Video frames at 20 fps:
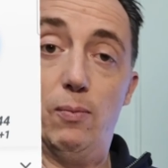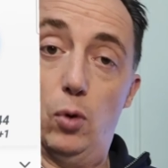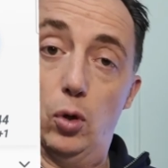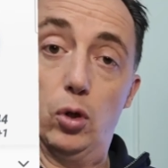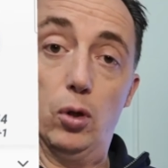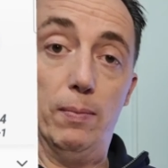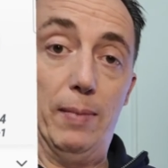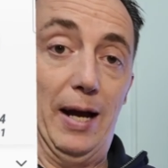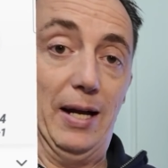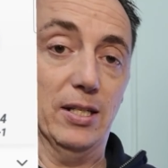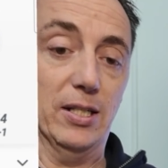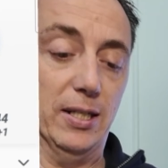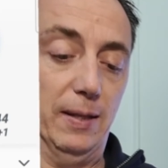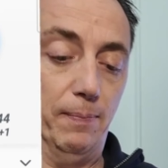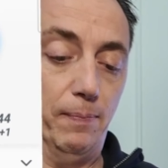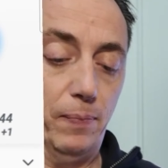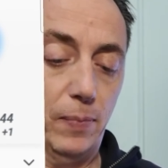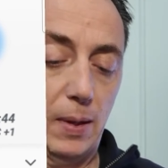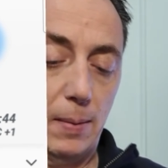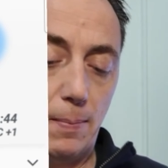molto bassa.
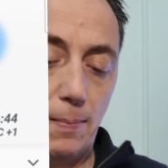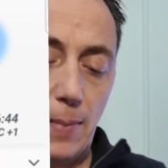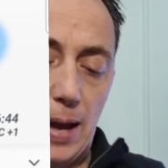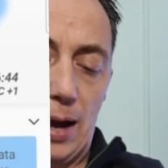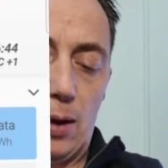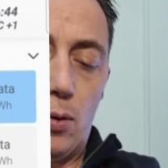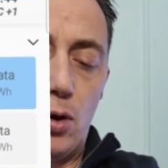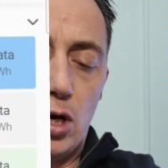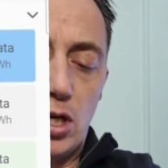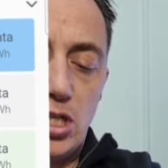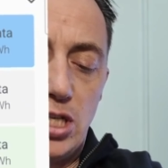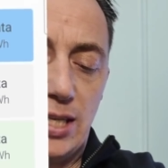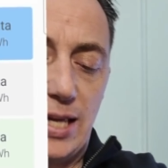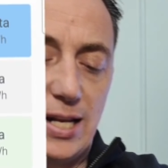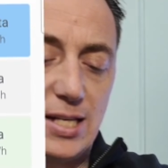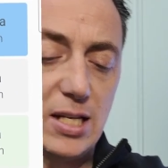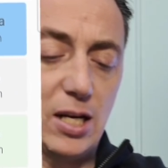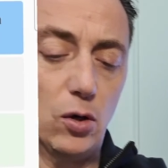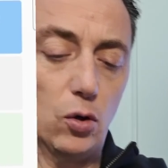Ma quello che ci interessa